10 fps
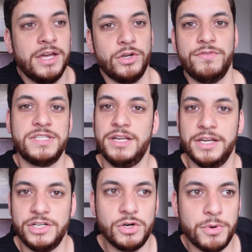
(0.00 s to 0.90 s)
A Nova
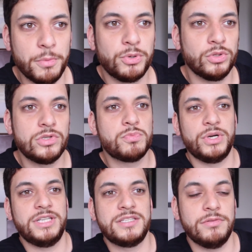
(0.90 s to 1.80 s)
Zelândia, é o maior produto de
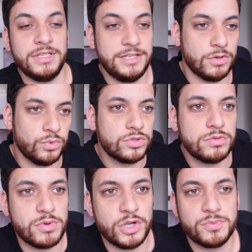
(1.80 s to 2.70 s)
exportação deles, alguns
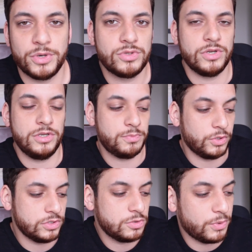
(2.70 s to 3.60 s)
dos maiores produções,
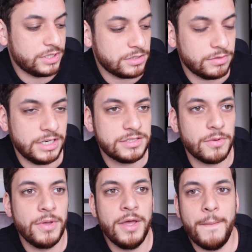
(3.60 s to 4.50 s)
produtos de exportação deles
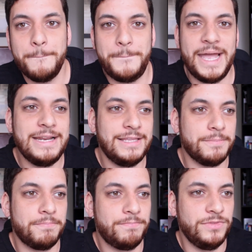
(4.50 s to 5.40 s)
são pele
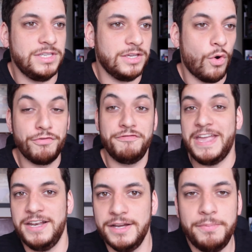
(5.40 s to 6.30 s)
de, de
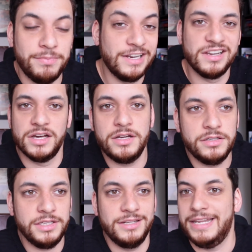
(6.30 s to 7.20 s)
ovelha,
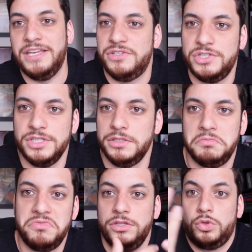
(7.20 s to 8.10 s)
lã e
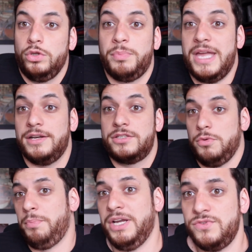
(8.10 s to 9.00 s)
leite. E tudo bem, eles
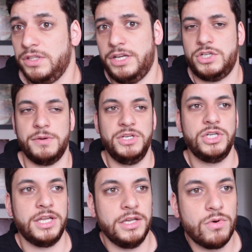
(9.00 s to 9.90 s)
são um país
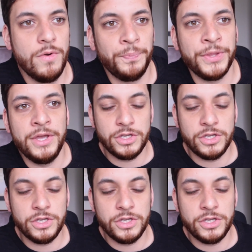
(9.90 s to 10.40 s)
fantasticamente rico.